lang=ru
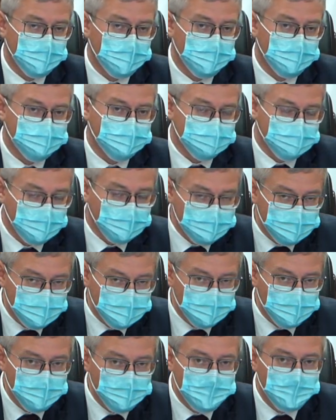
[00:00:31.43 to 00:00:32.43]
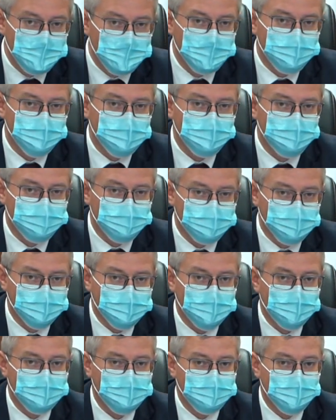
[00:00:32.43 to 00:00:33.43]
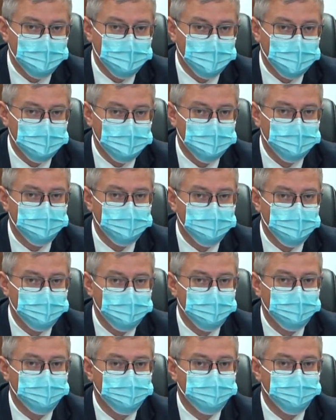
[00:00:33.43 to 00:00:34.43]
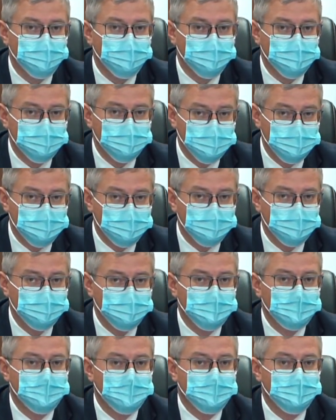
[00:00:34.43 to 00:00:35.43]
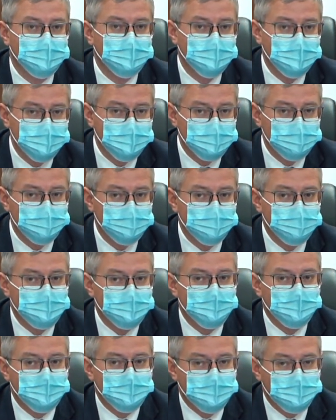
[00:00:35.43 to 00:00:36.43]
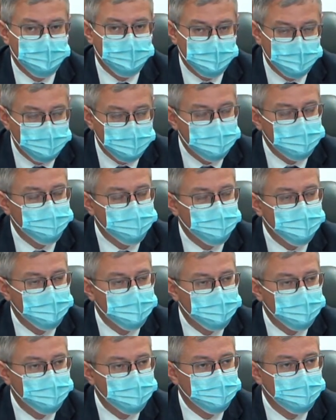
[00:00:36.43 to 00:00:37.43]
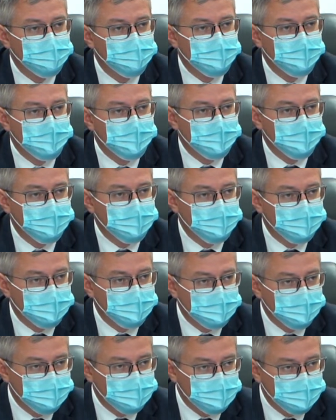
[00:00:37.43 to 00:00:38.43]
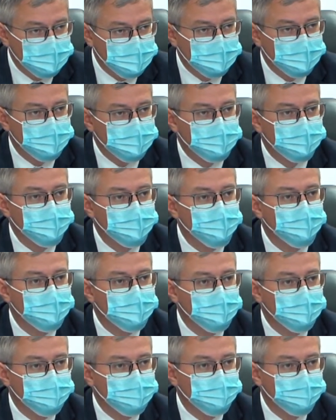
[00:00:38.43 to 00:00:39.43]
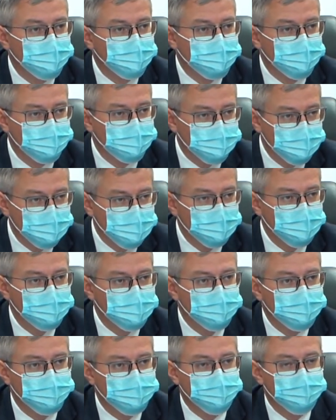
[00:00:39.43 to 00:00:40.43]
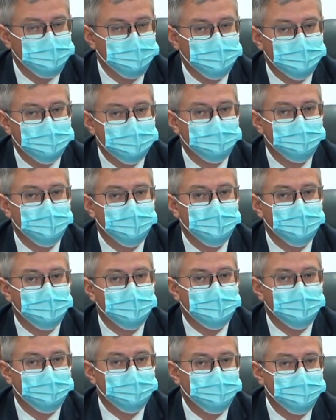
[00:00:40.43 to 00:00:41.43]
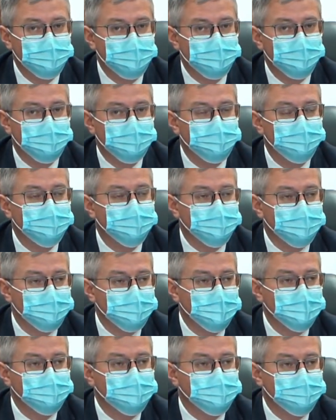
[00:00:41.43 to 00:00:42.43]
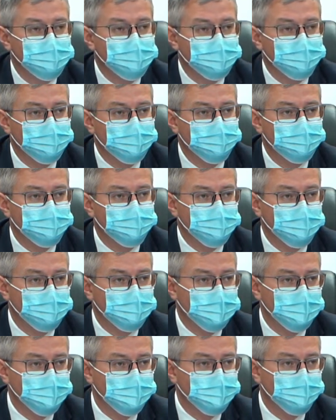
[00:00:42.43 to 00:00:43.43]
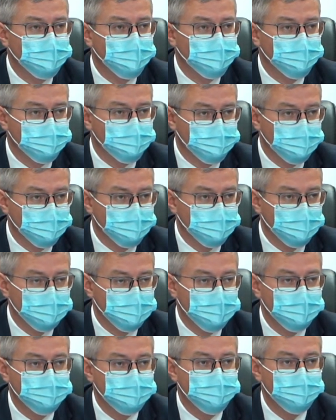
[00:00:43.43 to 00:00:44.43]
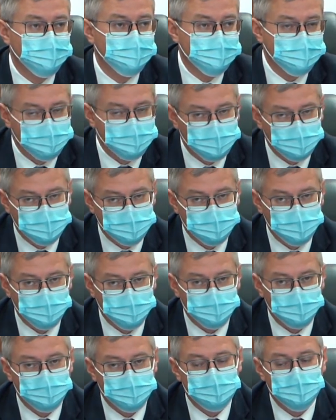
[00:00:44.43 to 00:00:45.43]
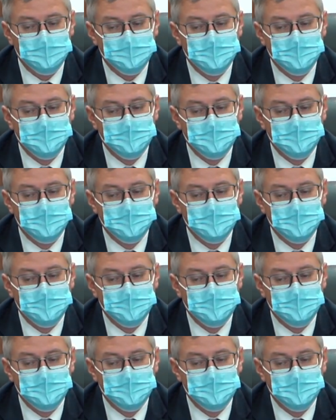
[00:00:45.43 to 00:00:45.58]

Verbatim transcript: исходя, предусмотреть необходимый ремонт, чтобы дети эти два с половиной э, года учились в максимально комфортных, безопасных, соответствующих требованиям условиях. Если есть возможность